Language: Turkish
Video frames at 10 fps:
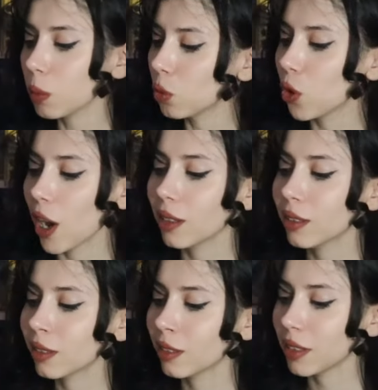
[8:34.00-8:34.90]
bu
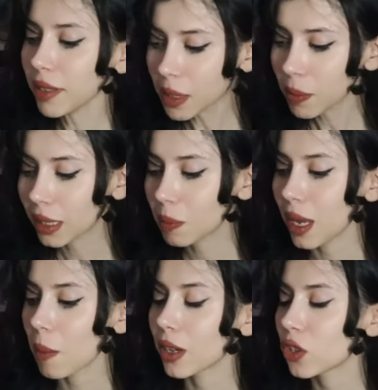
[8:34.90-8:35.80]
rüyalarını
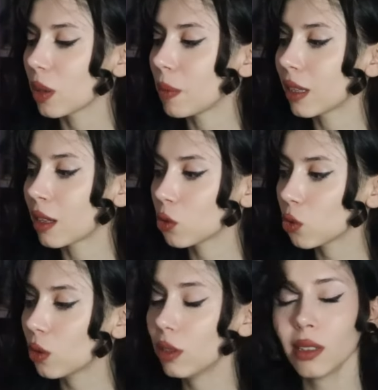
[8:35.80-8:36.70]
resmetmeye başlamadan
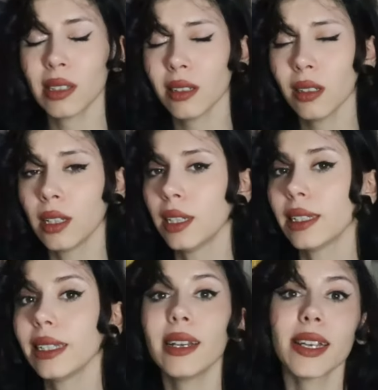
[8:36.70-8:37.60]
sonrası
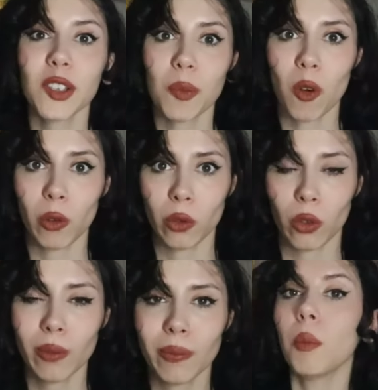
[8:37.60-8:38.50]
iyileşme
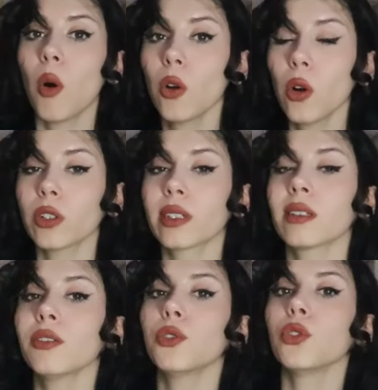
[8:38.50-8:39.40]
oldu.
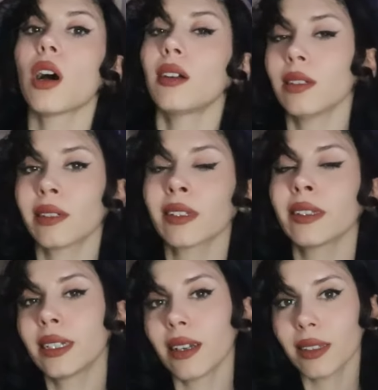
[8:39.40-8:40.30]
Berkhoiser
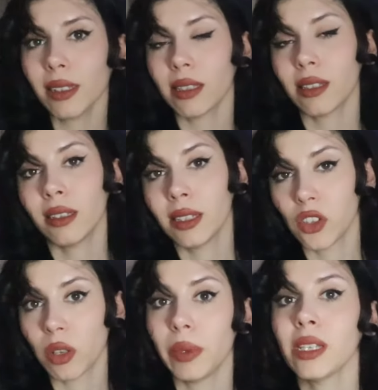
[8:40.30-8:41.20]
rüyalarına dikkat
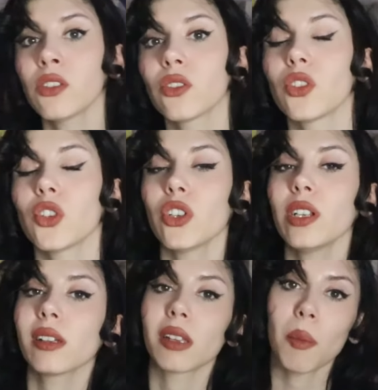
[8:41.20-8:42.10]
kesildikçe bilinç
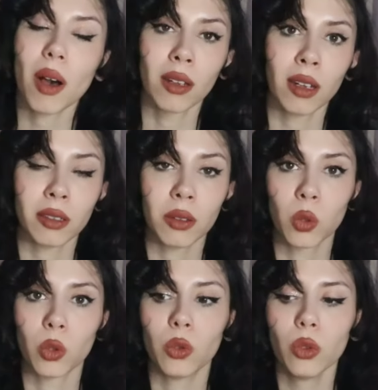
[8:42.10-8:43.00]
dışıyla da bağlantı
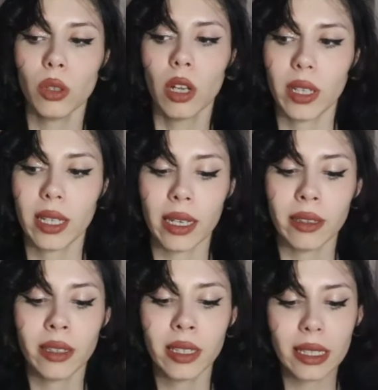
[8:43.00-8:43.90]
kurdu ve
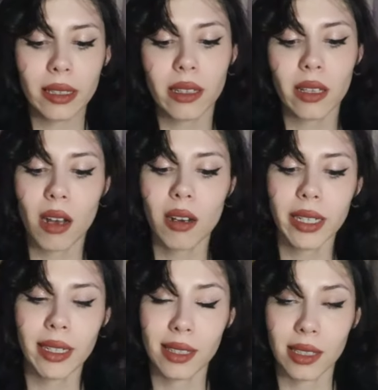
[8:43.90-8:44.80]
kendini gitgide daha
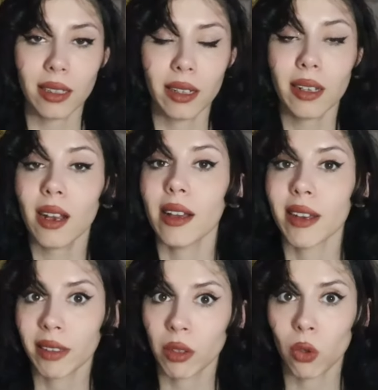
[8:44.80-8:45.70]
iyi hissederek
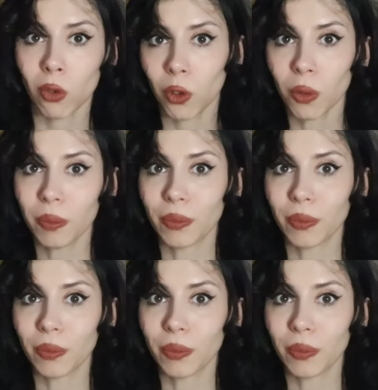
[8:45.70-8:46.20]
hayata döndü.